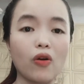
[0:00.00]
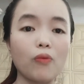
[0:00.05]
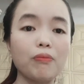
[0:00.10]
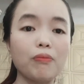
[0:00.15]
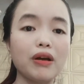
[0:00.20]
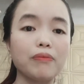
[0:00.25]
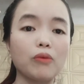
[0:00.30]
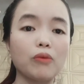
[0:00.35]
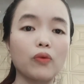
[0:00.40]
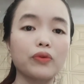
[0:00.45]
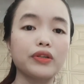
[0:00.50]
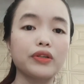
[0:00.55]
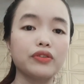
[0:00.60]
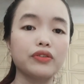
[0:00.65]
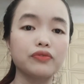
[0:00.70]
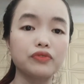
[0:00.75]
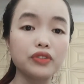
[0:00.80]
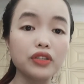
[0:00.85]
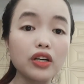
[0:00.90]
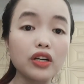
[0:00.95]
của mình một
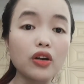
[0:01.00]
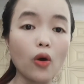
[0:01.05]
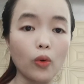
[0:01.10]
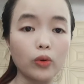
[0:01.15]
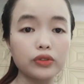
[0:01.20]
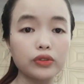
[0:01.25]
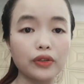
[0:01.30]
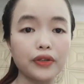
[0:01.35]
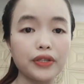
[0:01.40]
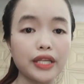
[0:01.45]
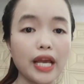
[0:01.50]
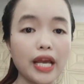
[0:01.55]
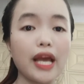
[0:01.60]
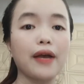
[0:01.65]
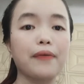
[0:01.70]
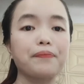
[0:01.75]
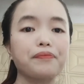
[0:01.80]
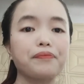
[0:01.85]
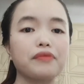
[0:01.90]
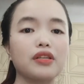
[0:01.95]
lượng vừa đủ thôi nha